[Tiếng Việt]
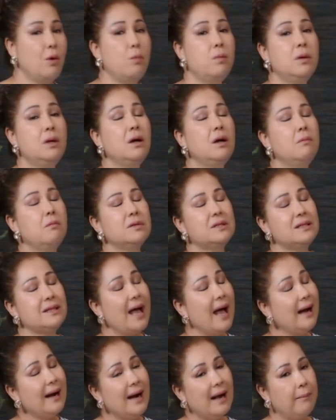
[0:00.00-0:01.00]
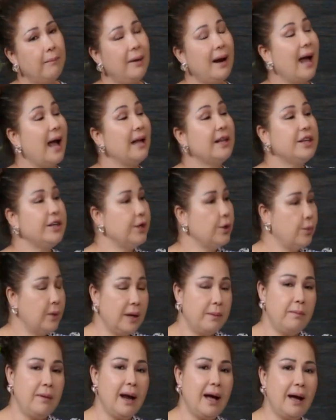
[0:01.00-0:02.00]
một bữa sáng 5 lá chiều
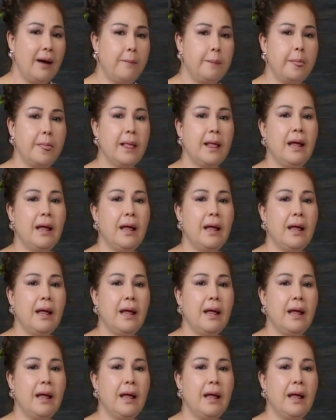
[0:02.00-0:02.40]
5 lá